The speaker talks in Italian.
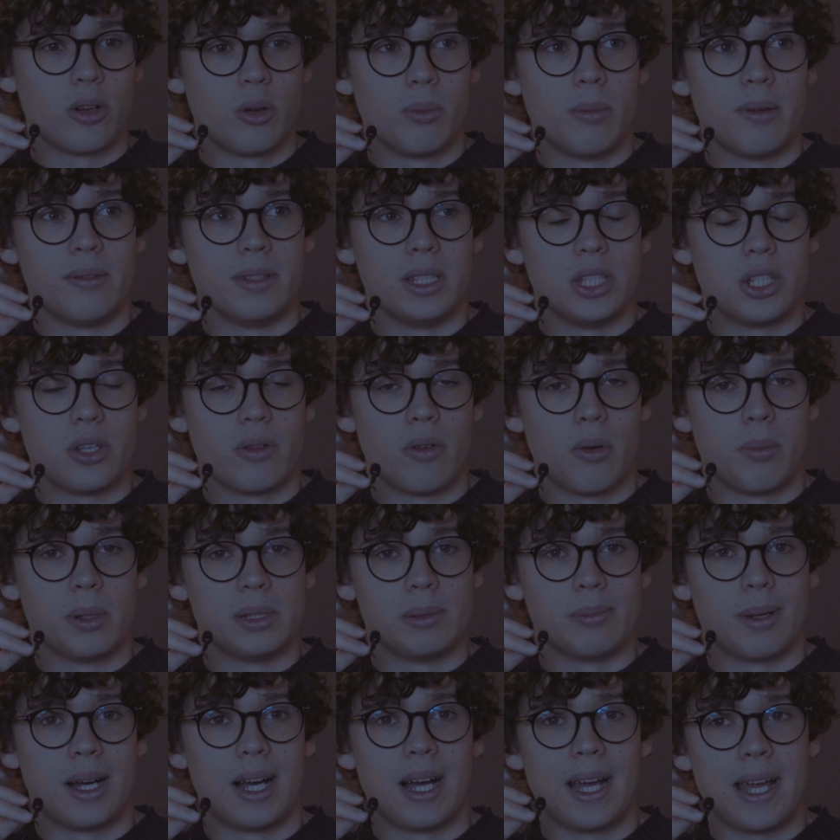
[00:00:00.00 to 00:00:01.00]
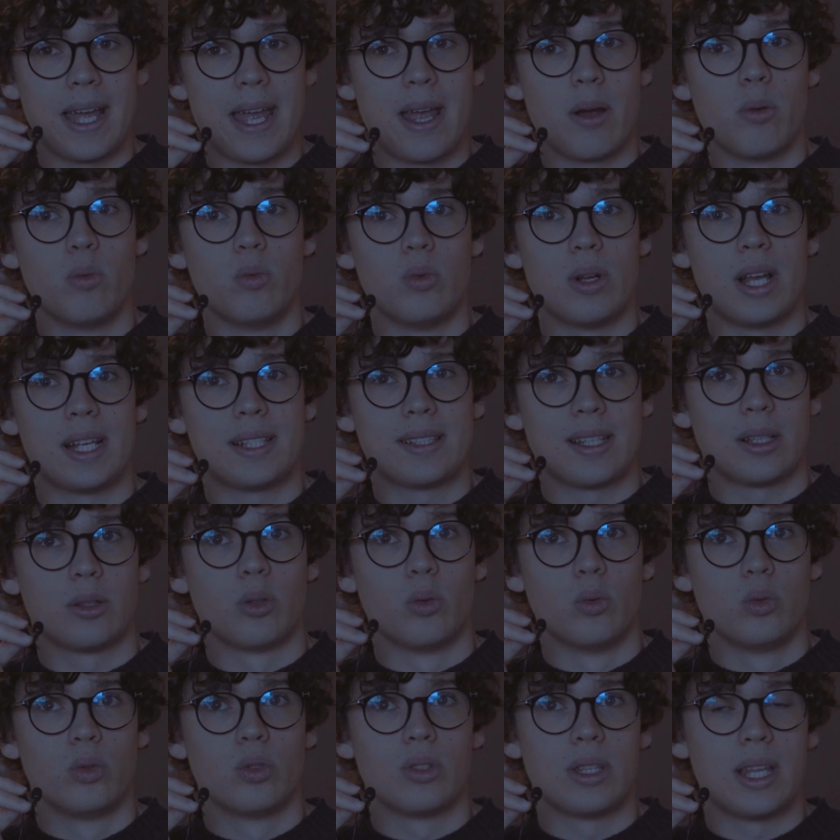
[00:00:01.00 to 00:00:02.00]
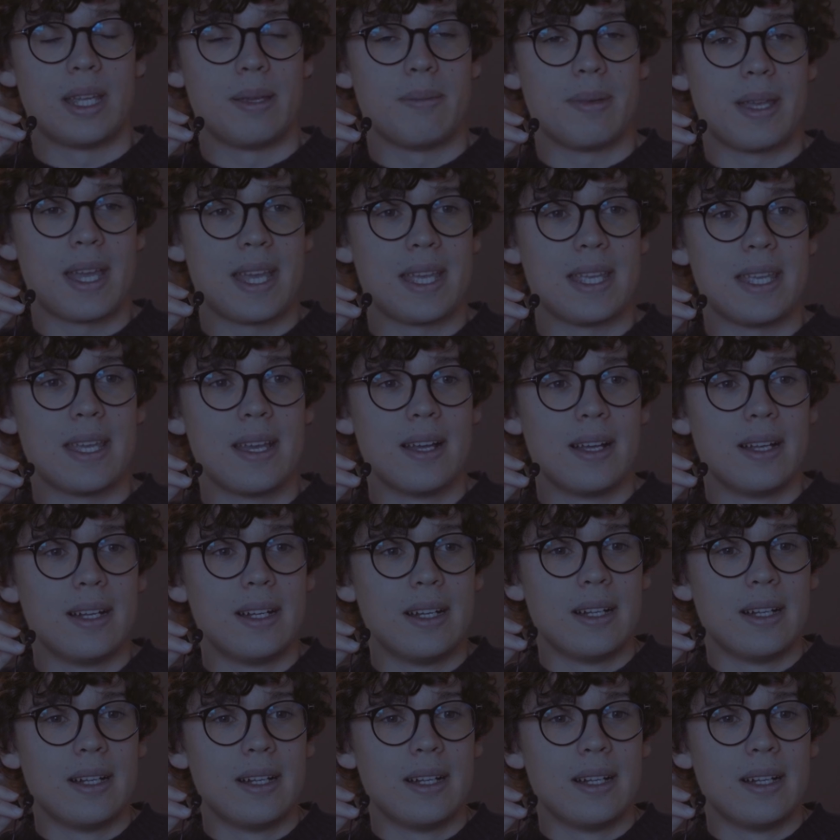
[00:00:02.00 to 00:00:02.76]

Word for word: come vi dicevo prima è, un, è stato uno dei miei